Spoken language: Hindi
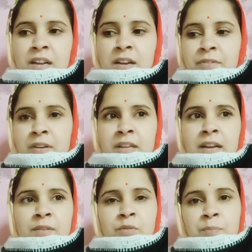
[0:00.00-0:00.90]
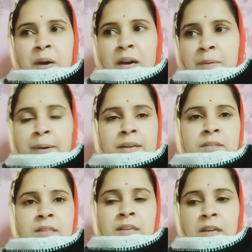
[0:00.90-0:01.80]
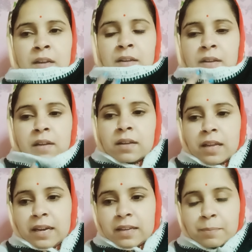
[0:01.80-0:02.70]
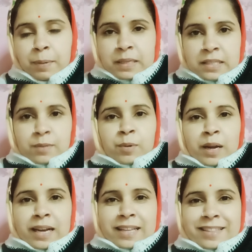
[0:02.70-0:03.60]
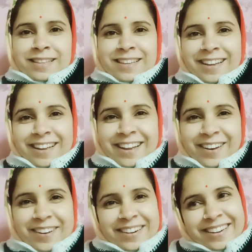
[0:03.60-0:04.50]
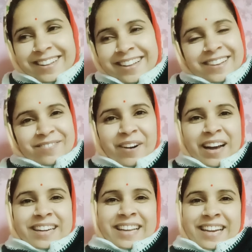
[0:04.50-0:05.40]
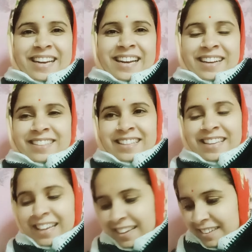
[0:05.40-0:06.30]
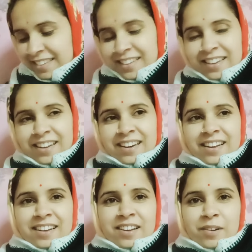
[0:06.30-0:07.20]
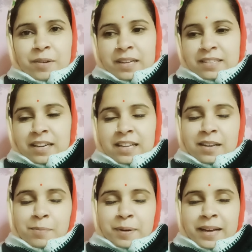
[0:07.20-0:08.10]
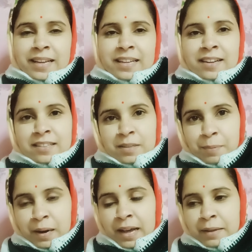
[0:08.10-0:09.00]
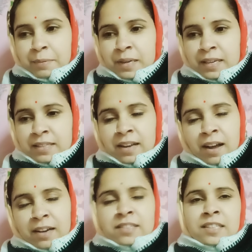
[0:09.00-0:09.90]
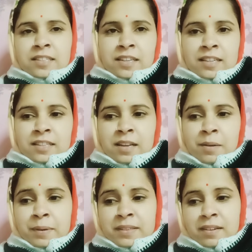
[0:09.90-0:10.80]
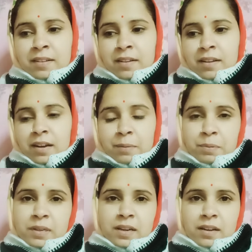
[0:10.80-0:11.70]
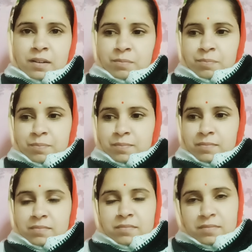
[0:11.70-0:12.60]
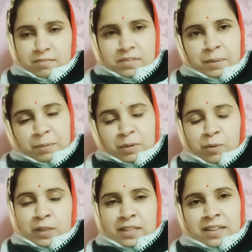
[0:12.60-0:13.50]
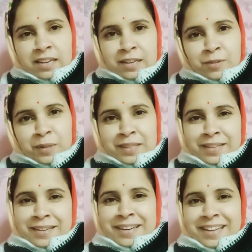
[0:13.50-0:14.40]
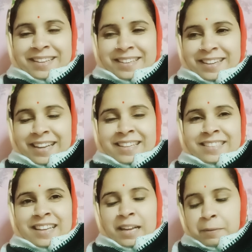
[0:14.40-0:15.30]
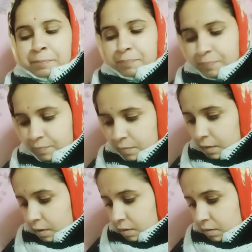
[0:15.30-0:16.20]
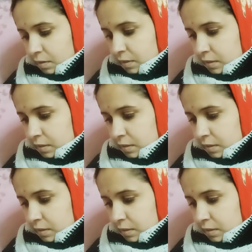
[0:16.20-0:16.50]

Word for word: फिर क्या है वो बाहर भागती है यानी कि बच्चे बुला लेती है और बाहर खेलने लगती है है ना ऐसा नहीं है कि पढ़ाई नहीं करती पढ़ाई भी करती है हर चीज़ करती है बट अभी ना जब तक वो अंदर है ना तो अंदर ही रहे ऐसा है और